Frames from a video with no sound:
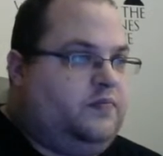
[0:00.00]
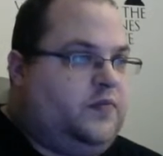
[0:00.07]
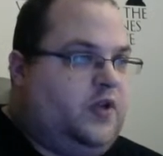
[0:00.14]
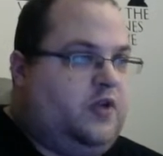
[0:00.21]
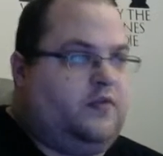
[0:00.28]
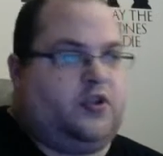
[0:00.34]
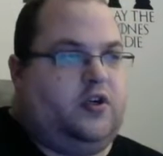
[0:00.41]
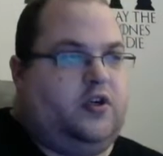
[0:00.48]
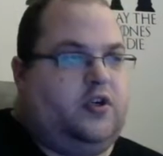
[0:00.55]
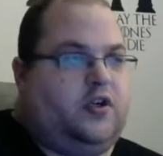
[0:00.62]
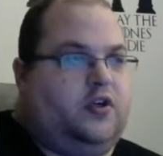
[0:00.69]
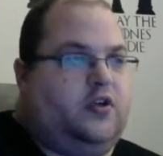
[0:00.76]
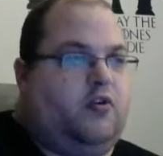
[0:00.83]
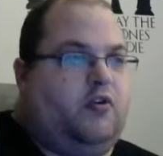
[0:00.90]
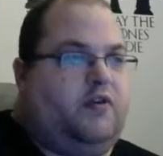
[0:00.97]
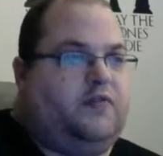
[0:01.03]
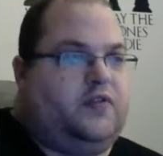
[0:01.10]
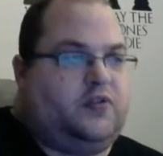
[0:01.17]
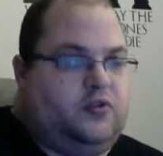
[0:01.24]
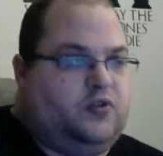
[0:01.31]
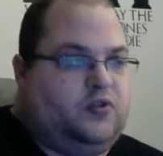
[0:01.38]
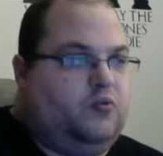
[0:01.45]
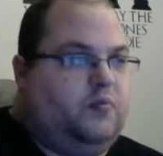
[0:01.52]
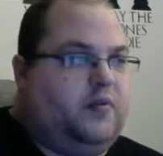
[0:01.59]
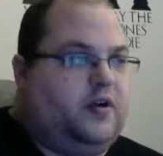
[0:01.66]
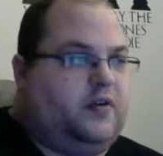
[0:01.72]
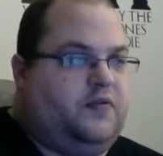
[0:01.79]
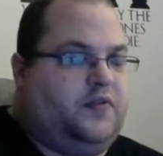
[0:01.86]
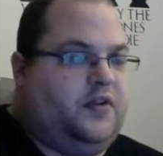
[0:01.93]
ja, wahrscheinlich kann ich auch einfach so einen Zug
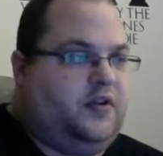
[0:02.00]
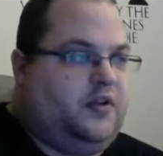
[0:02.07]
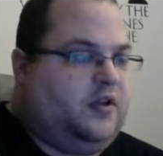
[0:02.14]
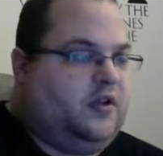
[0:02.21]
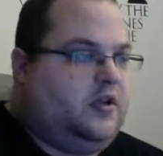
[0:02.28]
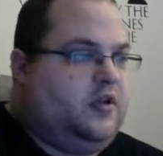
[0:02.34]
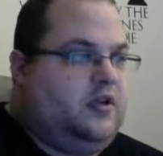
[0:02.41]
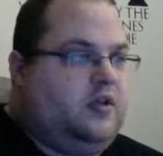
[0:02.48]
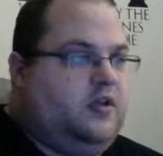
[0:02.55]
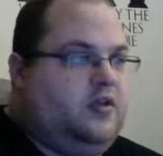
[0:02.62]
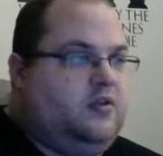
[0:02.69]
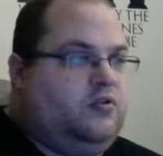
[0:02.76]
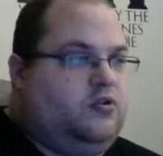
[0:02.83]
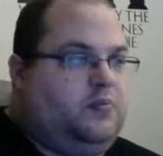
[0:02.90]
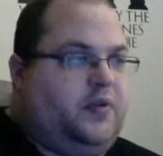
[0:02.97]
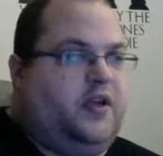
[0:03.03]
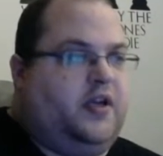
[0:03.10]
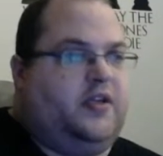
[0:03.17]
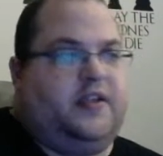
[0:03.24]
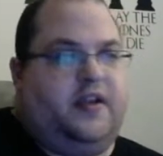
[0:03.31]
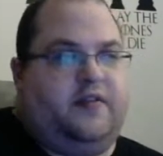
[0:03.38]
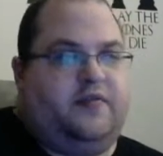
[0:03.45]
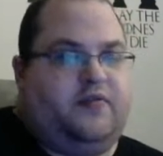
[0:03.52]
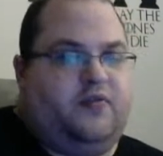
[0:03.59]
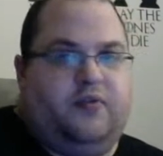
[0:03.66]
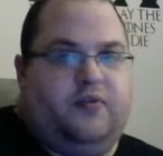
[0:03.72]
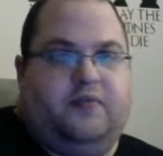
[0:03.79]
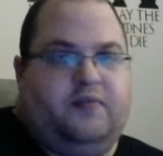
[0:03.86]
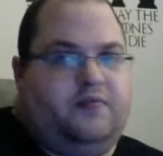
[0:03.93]
machen wie Springer
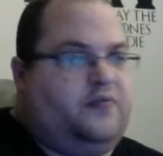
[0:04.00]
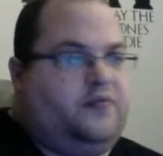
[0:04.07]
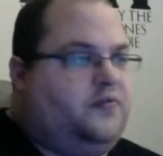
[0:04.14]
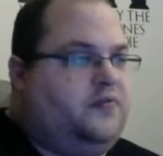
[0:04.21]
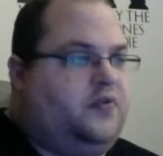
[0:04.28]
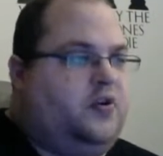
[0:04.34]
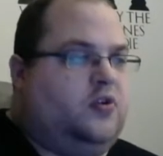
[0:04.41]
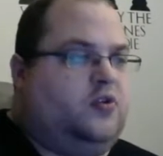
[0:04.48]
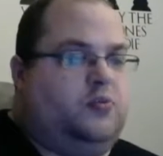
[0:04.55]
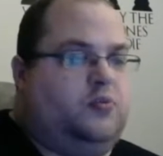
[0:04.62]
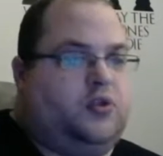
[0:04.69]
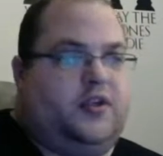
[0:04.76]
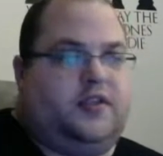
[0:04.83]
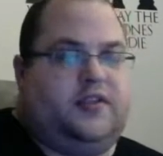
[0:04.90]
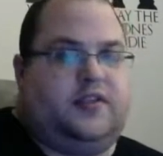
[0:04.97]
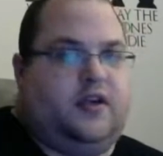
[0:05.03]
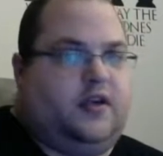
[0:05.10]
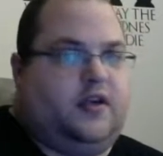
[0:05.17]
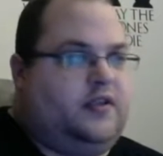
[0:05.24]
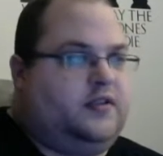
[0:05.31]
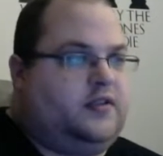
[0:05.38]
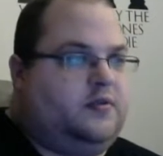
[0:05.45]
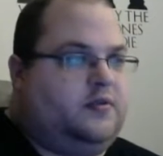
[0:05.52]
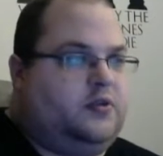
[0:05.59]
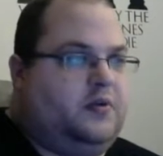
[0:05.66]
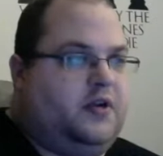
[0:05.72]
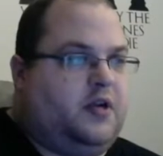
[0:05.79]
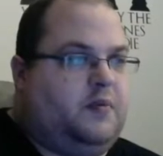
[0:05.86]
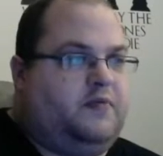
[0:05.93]
D5 oder Turm schlägt C1. Also
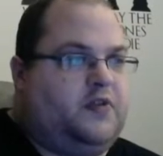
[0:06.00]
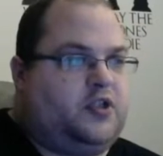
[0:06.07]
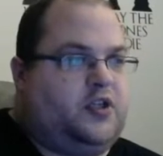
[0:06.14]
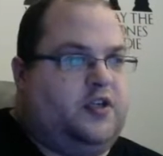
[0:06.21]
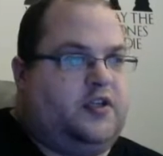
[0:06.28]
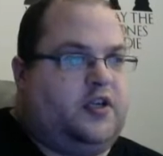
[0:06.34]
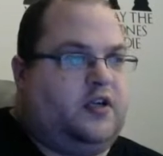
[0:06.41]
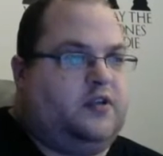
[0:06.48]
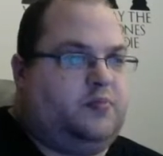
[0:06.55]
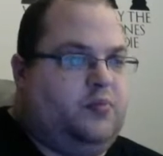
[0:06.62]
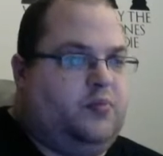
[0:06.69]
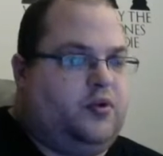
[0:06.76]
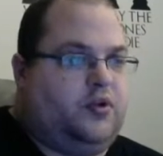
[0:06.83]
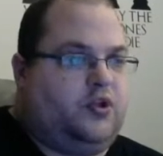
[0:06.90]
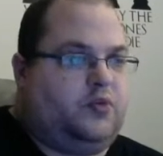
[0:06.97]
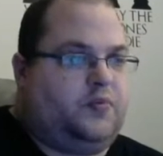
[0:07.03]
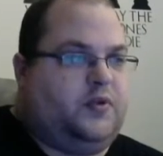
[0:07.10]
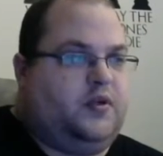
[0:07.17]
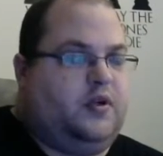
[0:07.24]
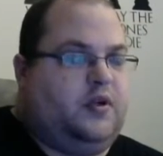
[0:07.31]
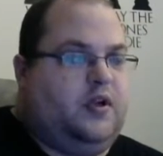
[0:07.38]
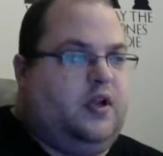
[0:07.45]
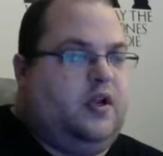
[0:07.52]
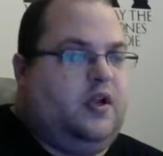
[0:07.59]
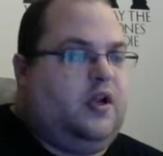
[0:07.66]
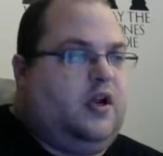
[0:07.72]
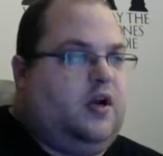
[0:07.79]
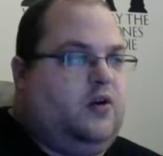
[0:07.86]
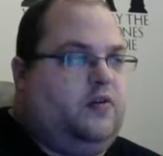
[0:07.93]
hier kann man wahrscheinlich alles Mögliche spielen.
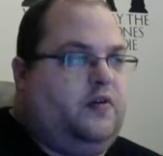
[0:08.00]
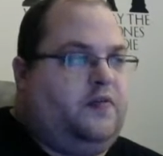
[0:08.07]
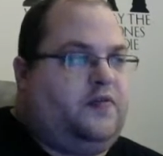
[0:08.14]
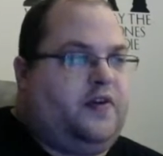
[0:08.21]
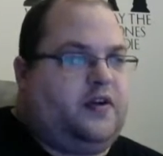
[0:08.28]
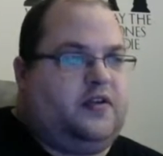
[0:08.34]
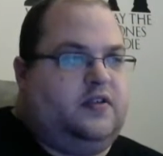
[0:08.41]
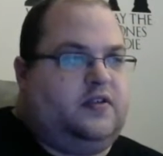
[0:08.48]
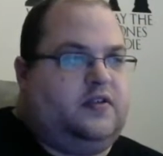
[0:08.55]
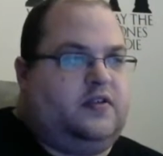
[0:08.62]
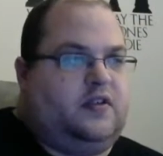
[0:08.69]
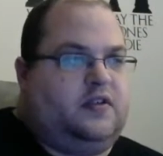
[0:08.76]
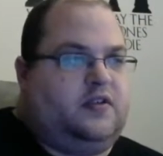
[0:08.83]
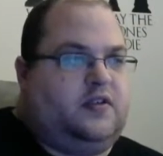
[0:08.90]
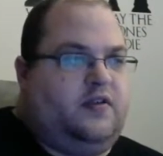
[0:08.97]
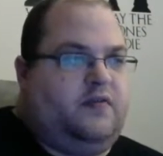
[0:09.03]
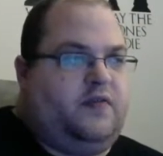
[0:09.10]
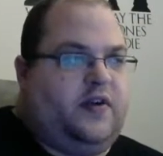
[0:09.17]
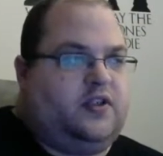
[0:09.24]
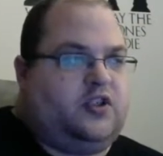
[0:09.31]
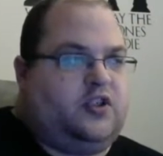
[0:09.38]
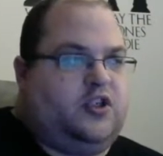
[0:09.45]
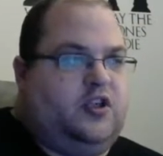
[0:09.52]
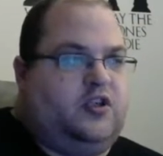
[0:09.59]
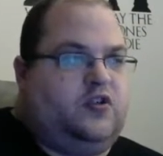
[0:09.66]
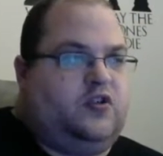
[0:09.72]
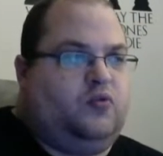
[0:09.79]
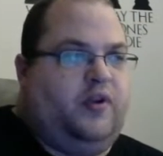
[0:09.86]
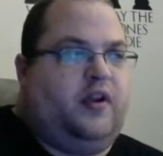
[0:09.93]
Und Fakt ist, dass Weiß steht
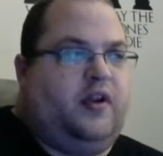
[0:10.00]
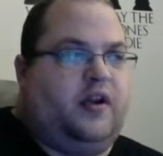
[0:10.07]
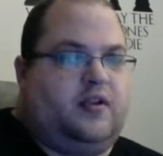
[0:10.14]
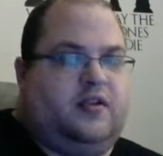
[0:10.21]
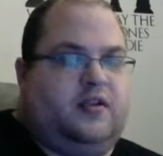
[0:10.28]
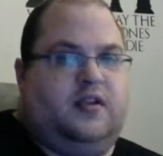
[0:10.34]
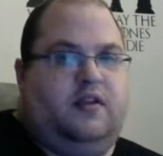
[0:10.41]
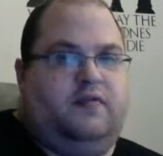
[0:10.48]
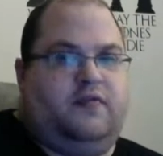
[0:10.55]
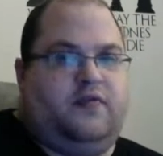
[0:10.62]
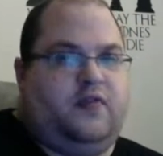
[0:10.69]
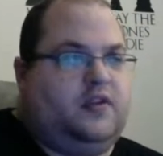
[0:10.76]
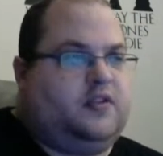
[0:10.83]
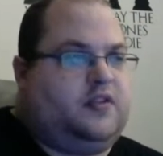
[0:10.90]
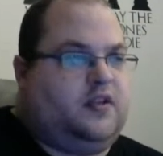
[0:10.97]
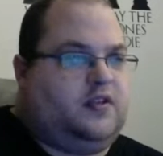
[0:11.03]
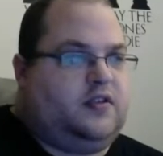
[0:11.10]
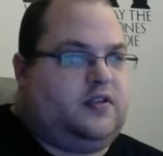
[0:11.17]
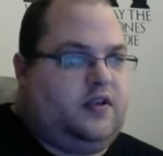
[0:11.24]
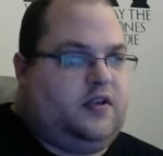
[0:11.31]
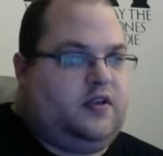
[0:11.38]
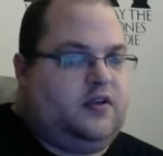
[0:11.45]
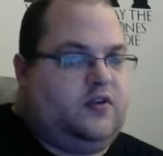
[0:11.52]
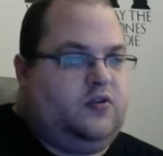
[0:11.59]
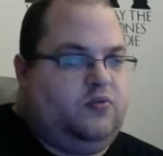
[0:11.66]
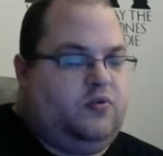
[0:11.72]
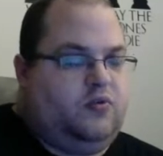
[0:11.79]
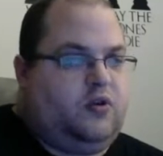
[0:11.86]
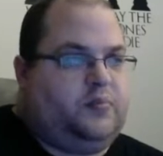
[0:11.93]
zu inaktiv, als dass er
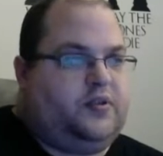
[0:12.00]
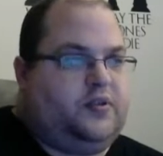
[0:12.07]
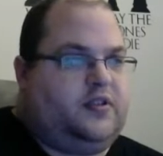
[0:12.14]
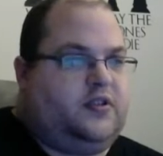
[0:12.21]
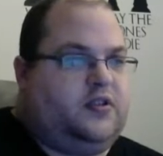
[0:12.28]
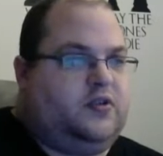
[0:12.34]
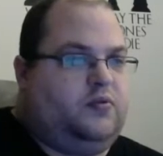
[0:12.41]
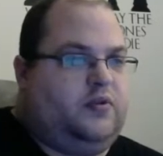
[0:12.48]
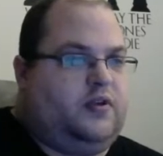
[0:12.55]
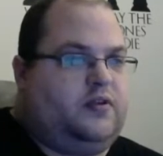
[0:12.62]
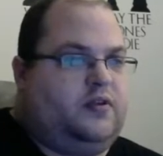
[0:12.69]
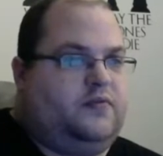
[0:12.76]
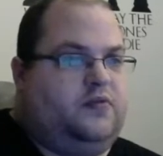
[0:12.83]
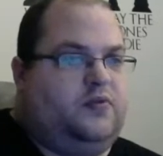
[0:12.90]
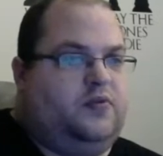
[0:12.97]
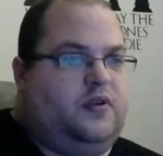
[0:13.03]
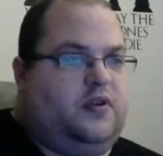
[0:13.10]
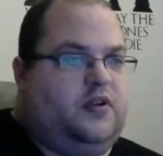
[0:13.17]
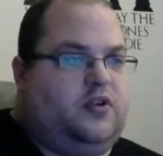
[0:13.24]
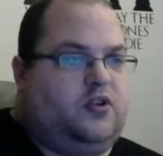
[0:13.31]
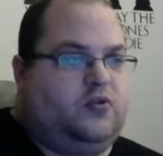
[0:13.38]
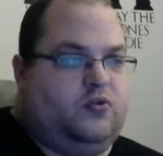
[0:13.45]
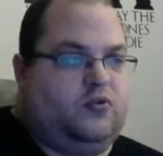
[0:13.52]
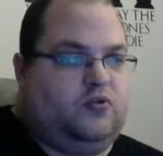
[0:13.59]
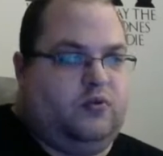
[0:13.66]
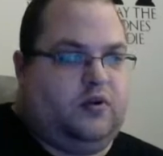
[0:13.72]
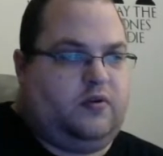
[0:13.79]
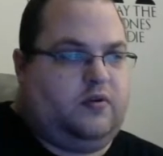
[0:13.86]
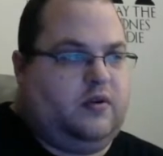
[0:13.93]
genug Kompensation hätte für die
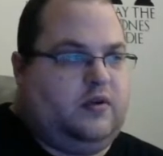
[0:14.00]
Struktur.